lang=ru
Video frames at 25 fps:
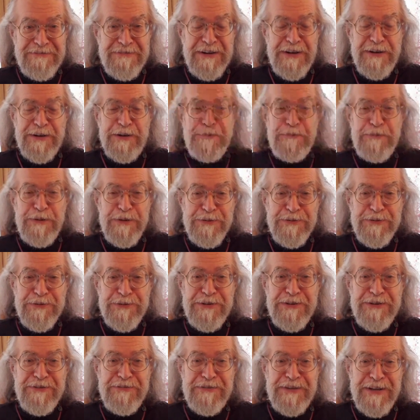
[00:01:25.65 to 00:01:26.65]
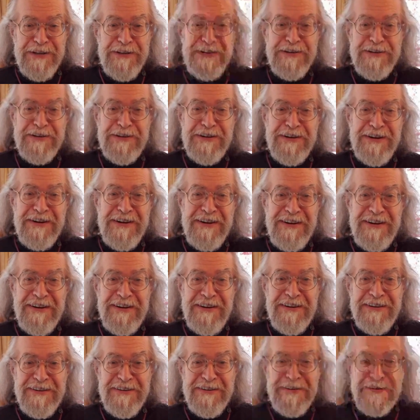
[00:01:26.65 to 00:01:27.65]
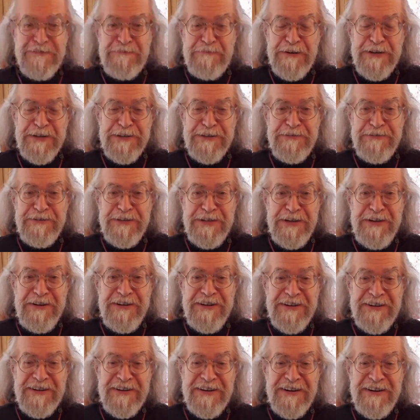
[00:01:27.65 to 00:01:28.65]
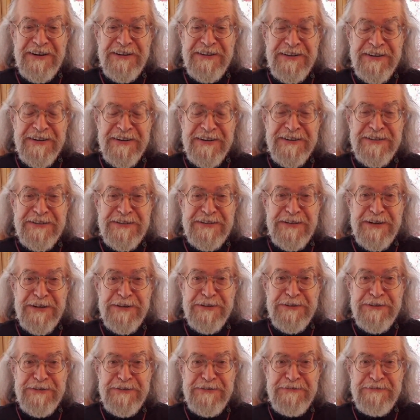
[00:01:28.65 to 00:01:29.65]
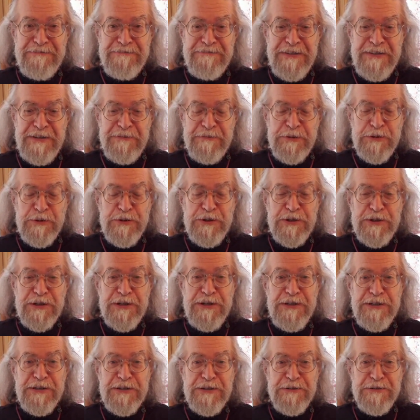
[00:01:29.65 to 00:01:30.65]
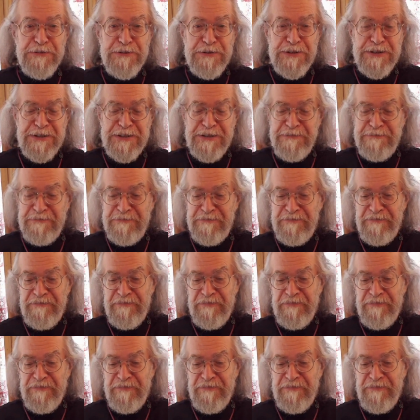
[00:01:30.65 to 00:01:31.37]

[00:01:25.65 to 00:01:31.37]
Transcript: как и положено в таких э, произведениях, она стала немножечко не слушаться.